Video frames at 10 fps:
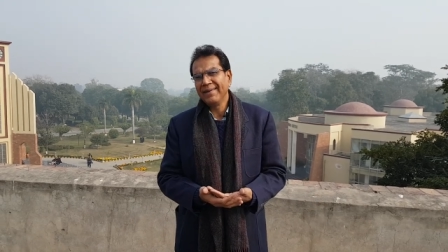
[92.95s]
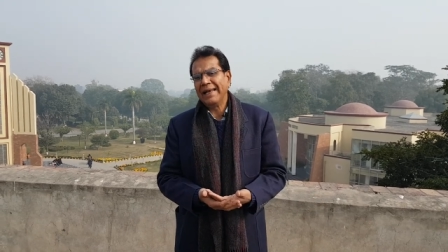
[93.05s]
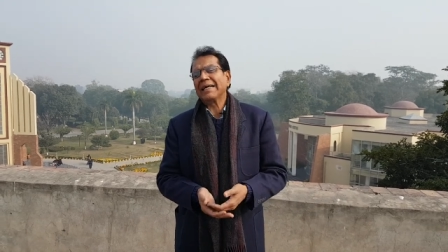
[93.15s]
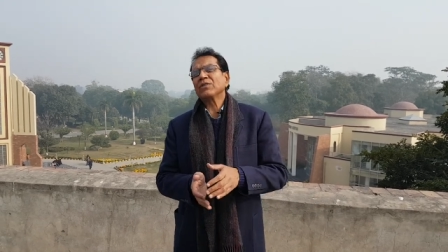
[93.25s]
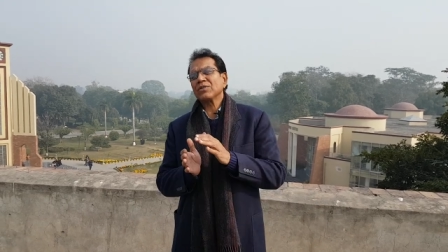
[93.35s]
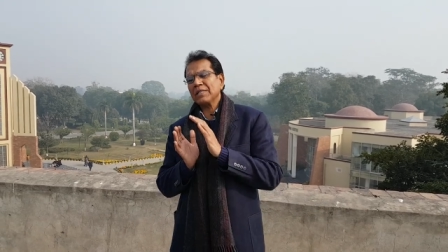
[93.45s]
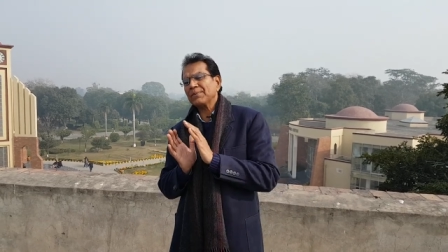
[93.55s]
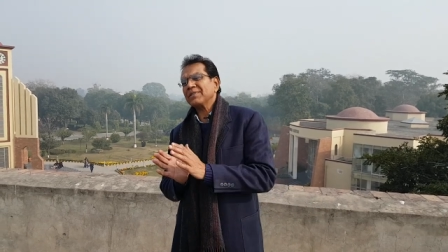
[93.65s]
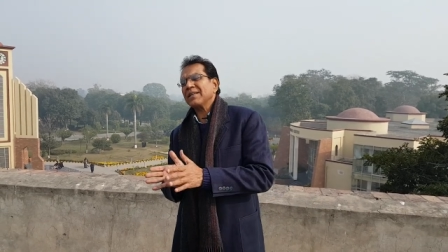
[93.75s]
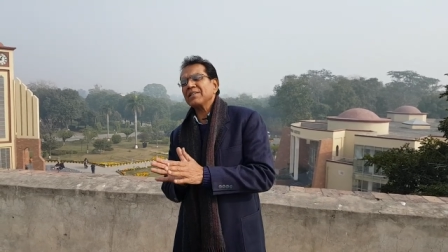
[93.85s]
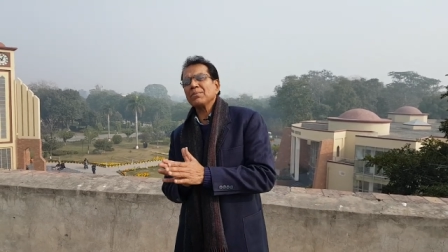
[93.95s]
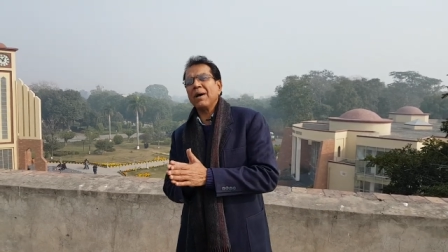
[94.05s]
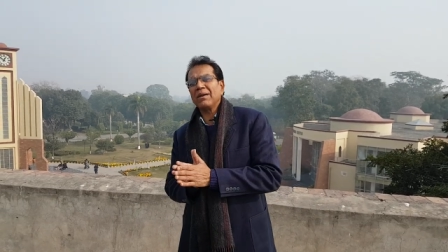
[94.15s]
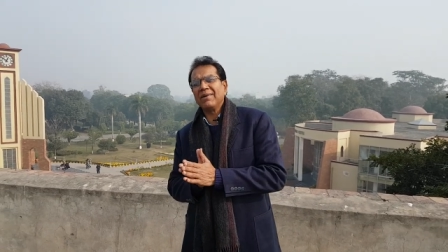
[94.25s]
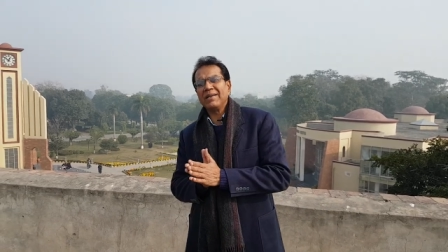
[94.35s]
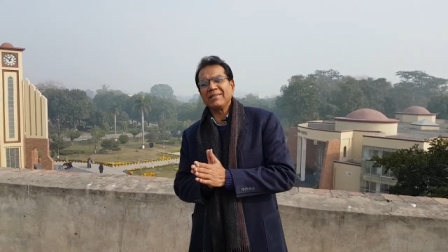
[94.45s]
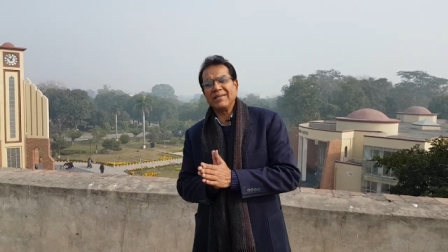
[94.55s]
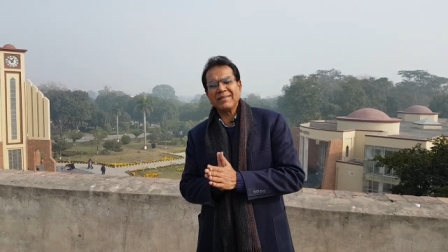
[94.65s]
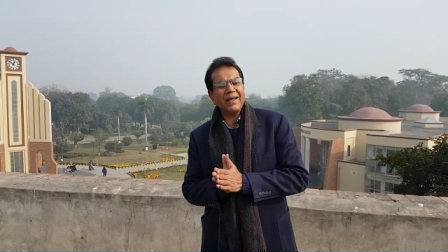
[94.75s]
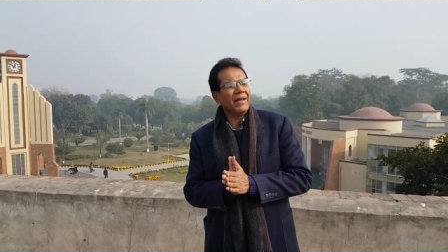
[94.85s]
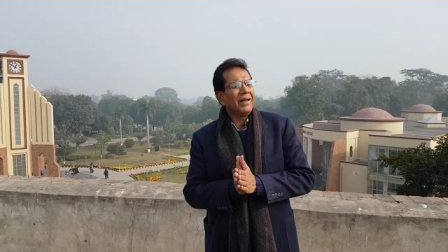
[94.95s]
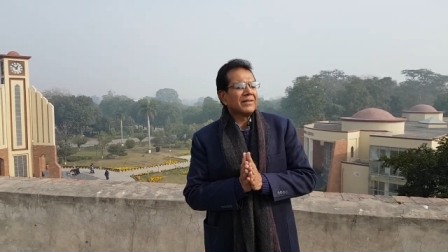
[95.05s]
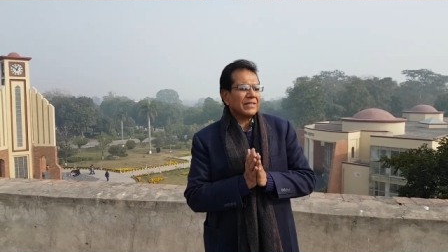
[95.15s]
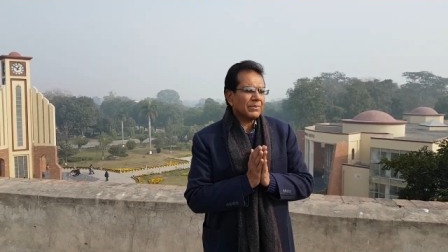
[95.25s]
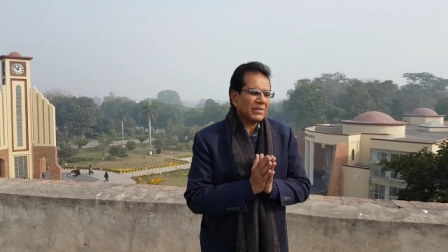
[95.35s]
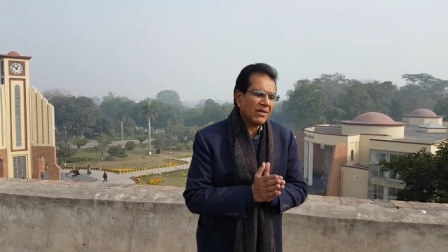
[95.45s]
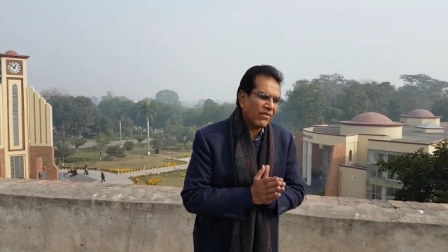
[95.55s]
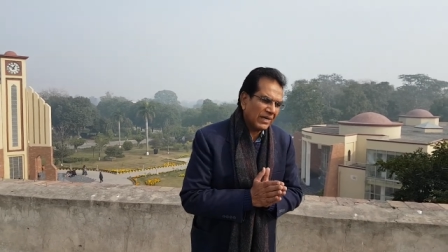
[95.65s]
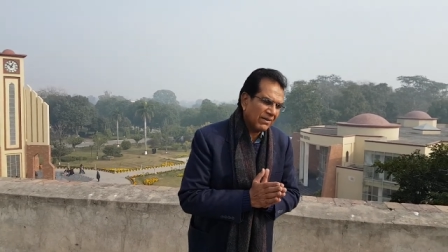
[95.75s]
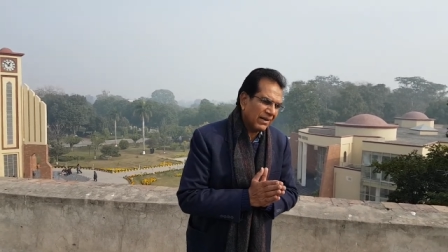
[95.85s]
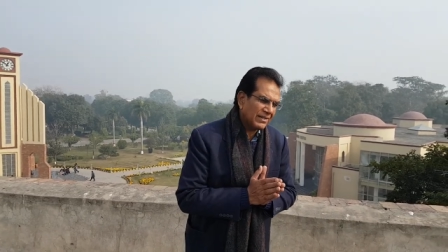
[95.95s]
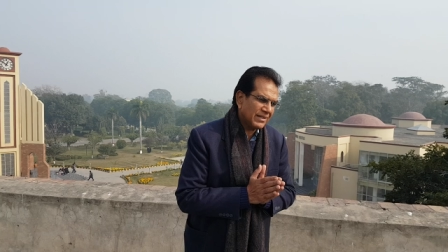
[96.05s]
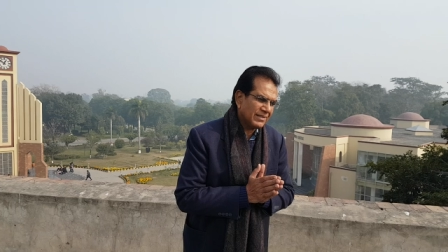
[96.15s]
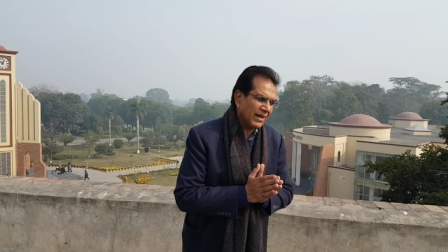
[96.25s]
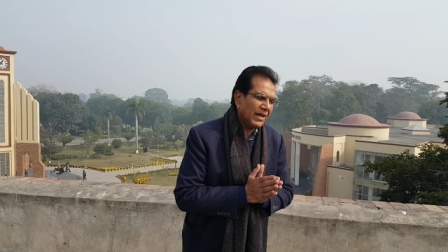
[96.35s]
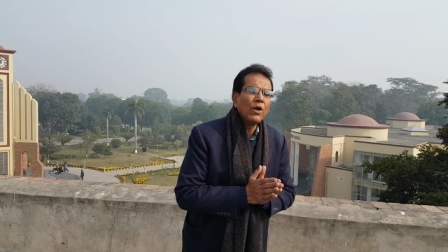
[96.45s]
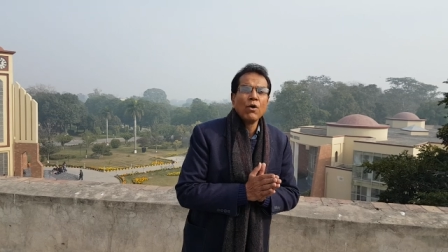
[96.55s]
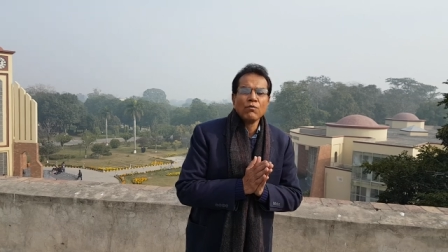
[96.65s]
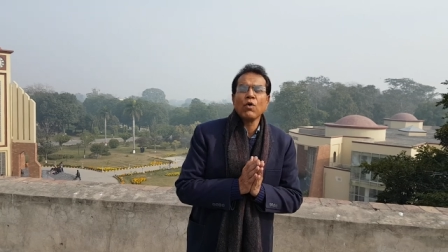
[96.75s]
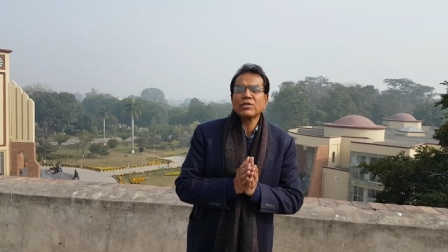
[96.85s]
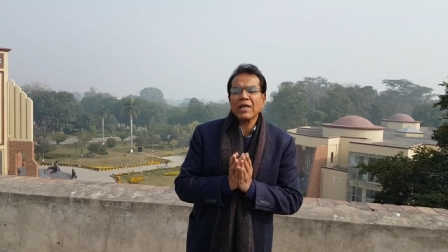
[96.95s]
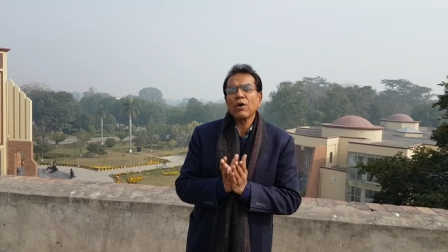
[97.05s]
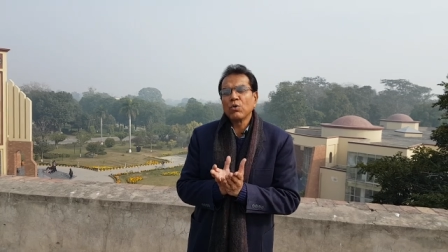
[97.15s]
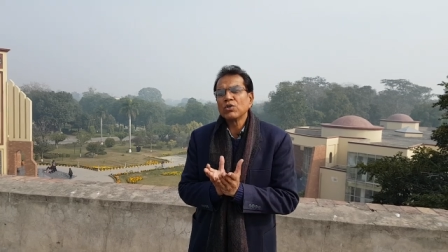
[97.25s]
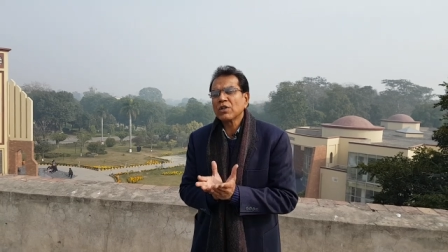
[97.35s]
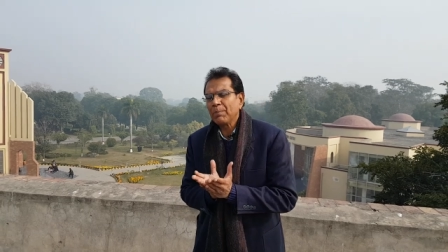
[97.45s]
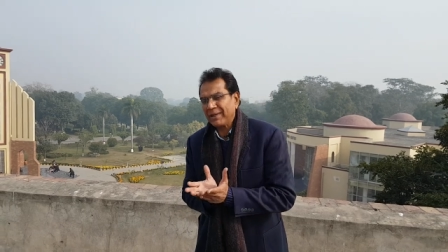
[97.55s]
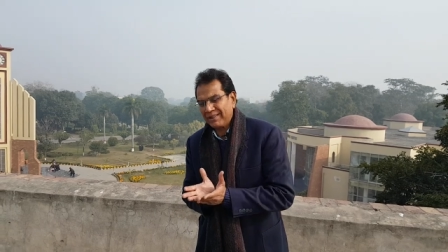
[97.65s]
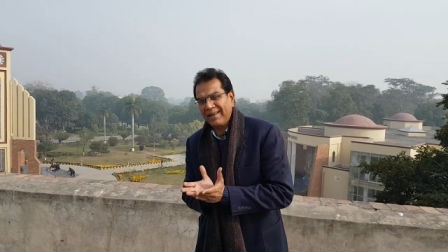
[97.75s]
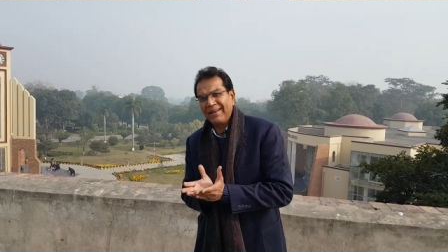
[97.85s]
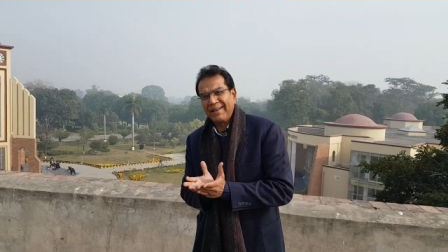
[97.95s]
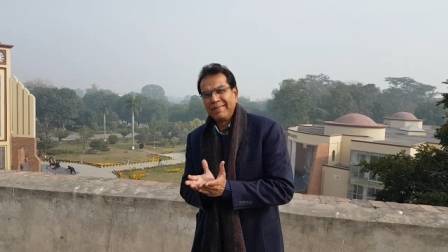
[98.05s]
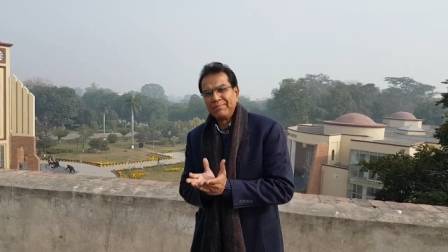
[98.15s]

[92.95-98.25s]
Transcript: लेकिन जो सबसे ज़्यादा इस्तेमाल वाली चीज़ है सबसे ज़्यादा फ़ायदे वाली चीज़ है वो उसके खुश्क पत्ते हैं